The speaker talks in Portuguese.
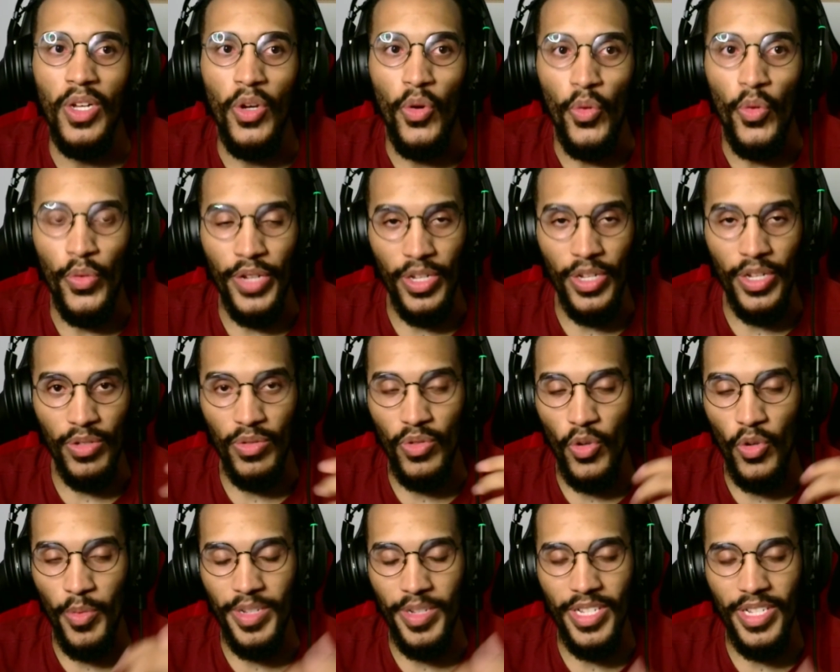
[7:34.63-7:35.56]
O Gueto no
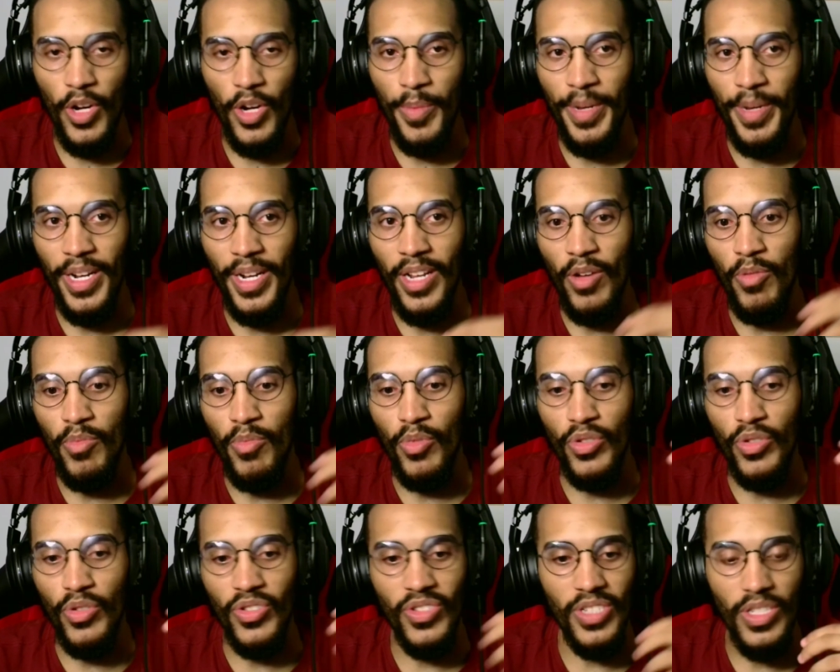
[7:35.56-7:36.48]
começo da obra ele é um
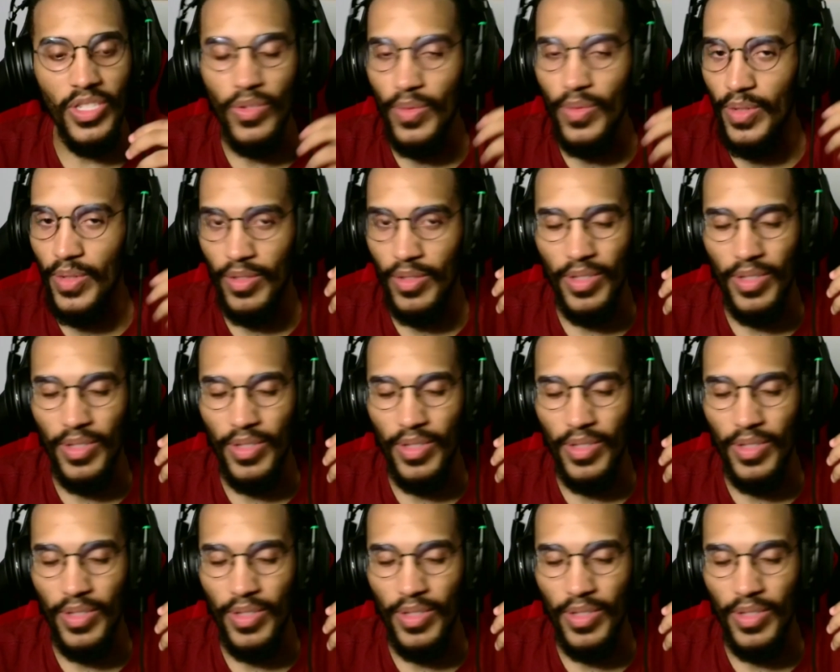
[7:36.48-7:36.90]
mocinho, ele